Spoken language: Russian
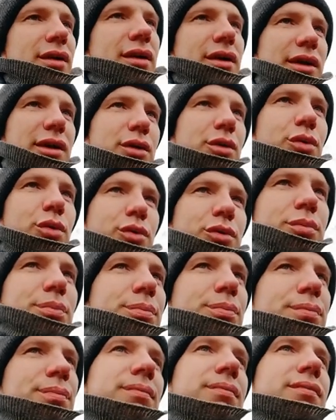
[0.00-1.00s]
А тут
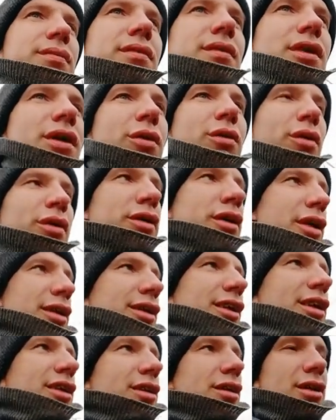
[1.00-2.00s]
какой то
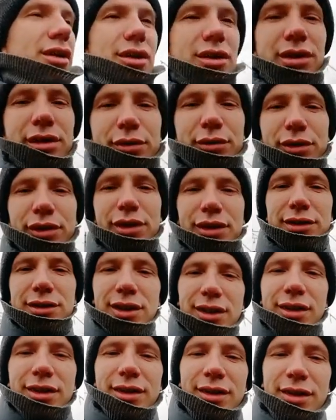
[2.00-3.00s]
как
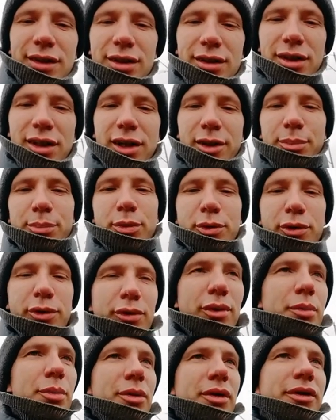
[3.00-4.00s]
говорится, как
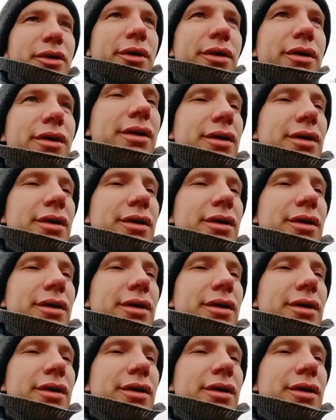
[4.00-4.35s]
пороблено.